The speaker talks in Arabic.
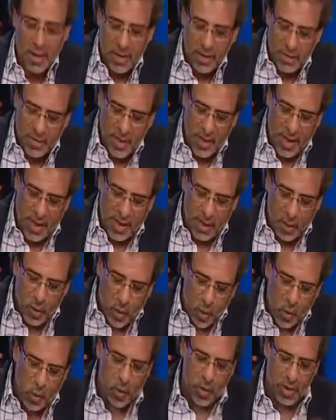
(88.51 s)
في
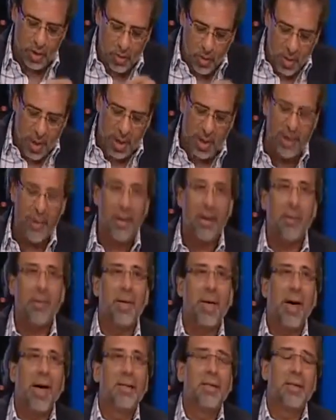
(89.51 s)
النصوص المتعلقه
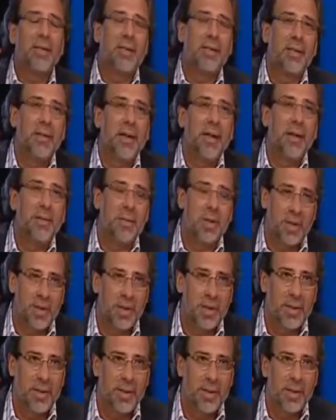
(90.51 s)
باعاده انتخاب
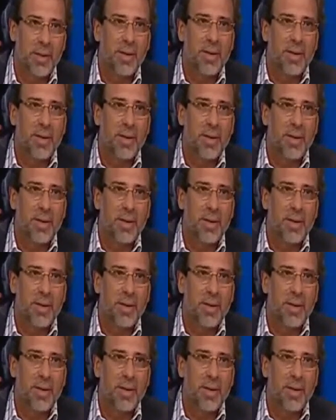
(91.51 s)
الرئيس